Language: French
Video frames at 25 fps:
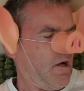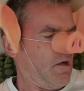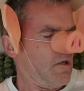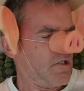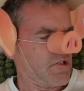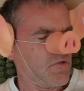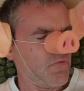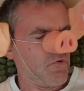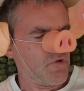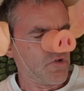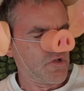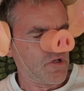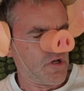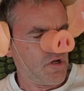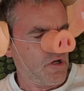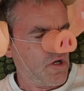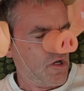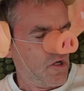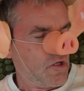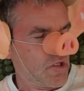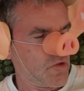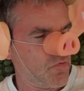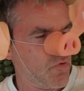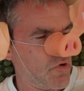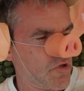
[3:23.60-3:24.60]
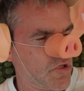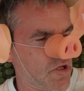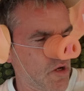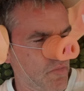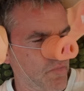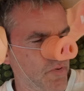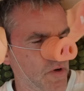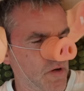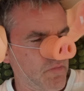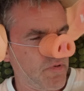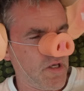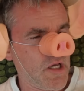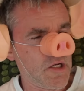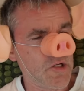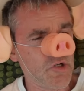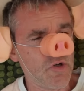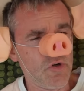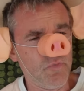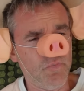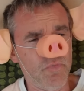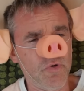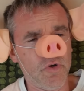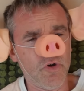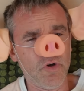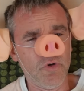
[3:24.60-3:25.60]
je me sens, je me sens pas bien, j'en
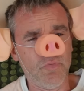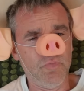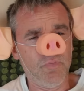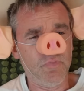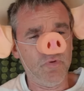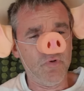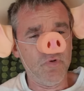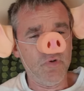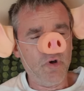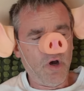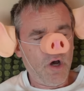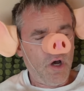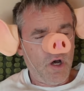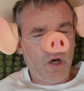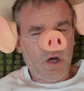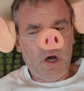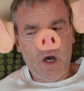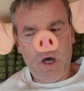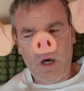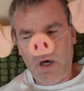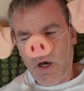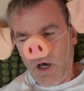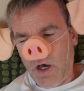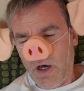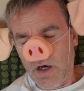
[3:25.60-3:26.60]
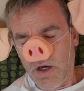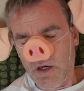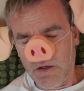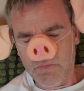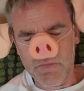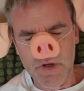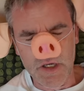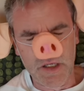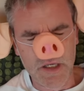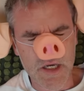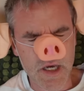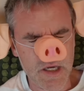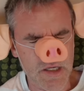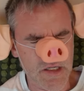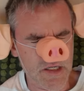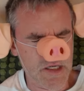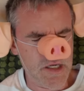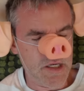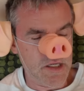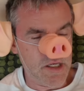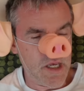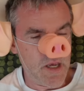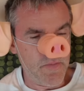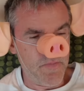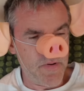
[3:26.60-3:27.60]
peux plus. Mais qu'est-ce qui
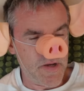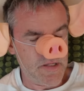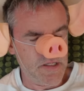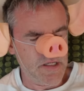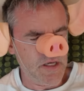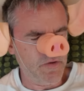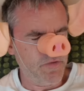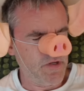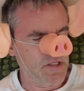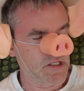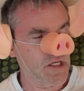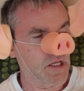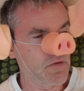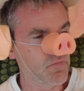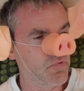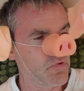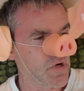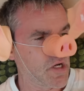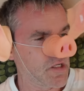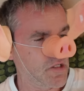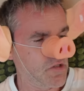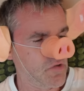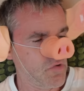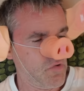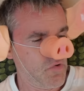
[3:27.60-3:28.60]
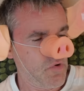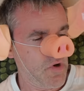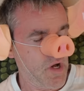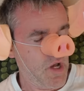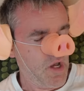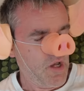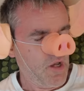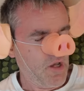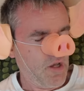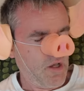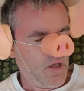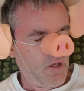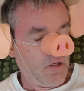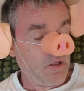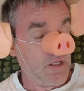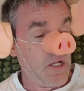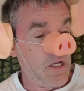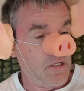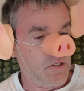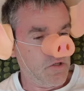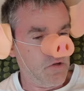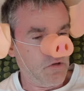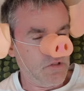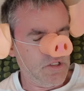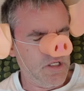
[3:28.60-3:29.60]
s'est passé avec cette boisson que la
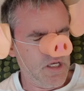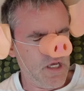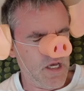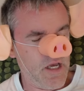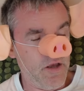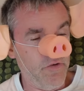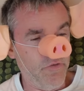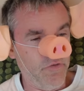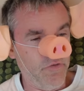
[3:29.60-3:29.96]
sorcière a